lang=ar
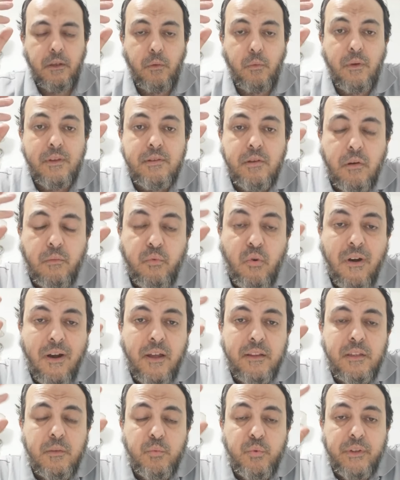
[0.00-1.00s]
وثوابها
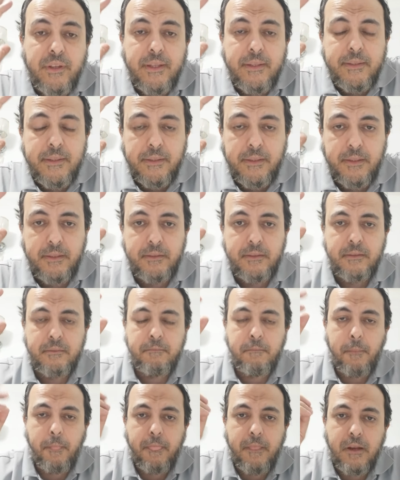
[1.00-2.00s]
عظيم جدا جدا
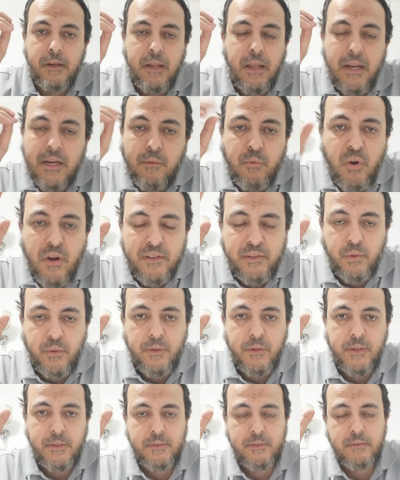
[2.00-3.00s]
لا يعلمه أكثر
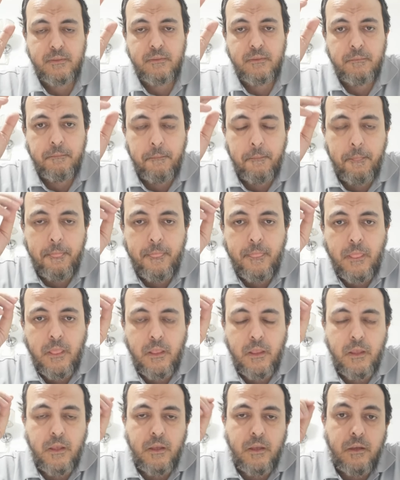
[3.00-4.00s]
الناس
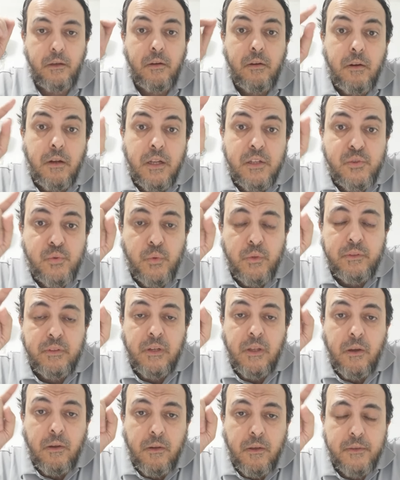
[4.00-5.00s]
قراءة سورة
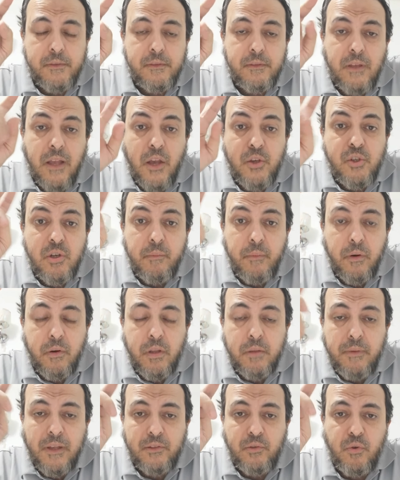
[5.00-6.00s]
الإخلاص عشر
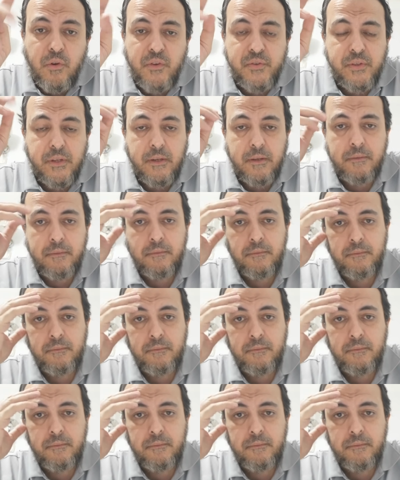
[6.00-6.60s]
مرات بعد كل صلاة